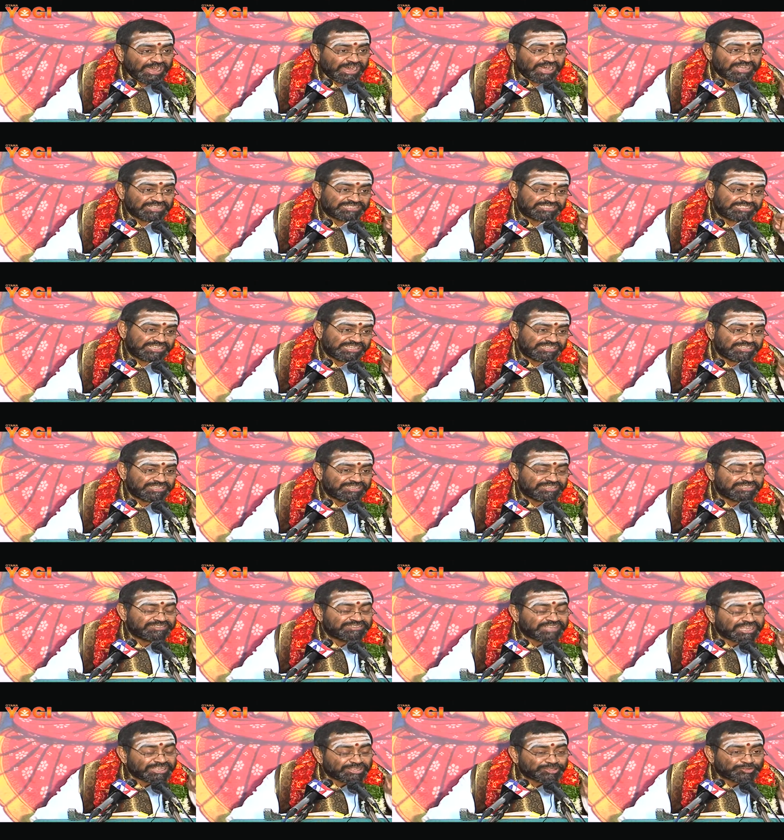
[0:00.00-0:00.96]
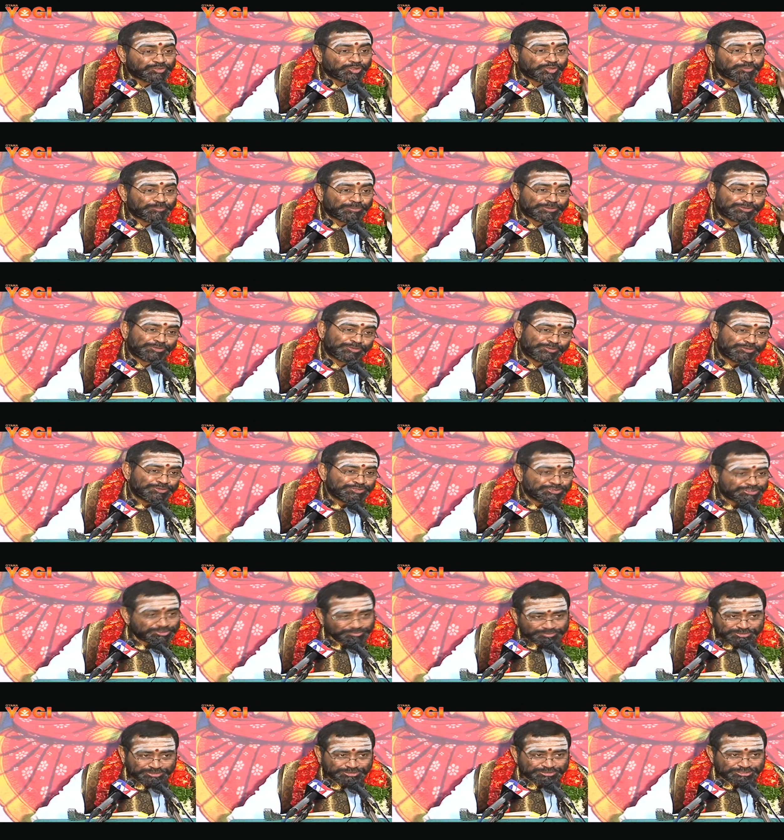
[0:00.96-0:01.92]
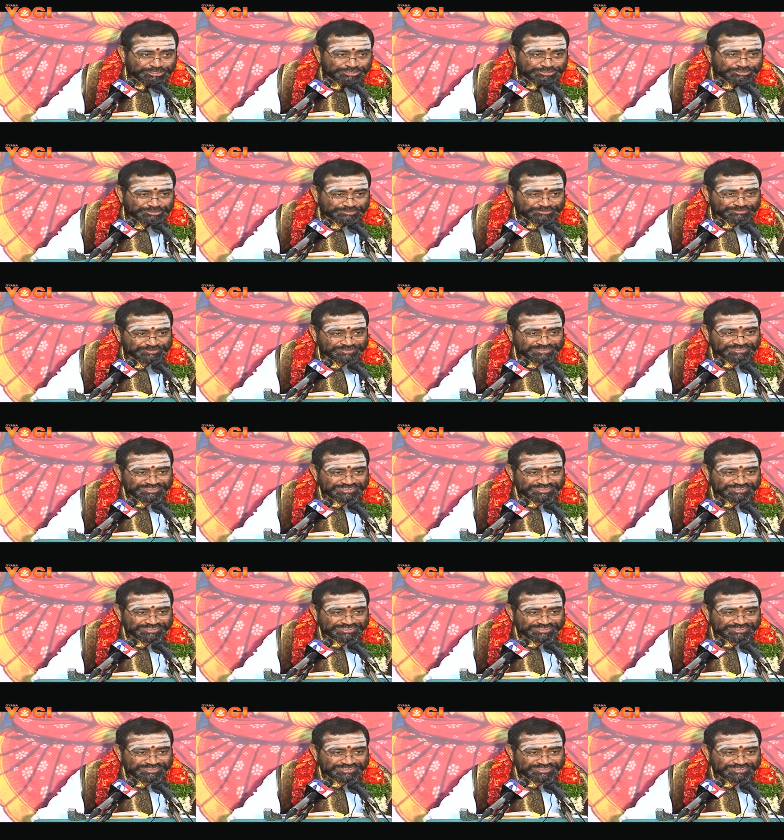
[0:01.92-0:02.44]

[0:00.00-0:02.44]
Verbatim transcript: ఆ చెయ్యిని దయతో పట్టుకున్న శివునికి తెలుసు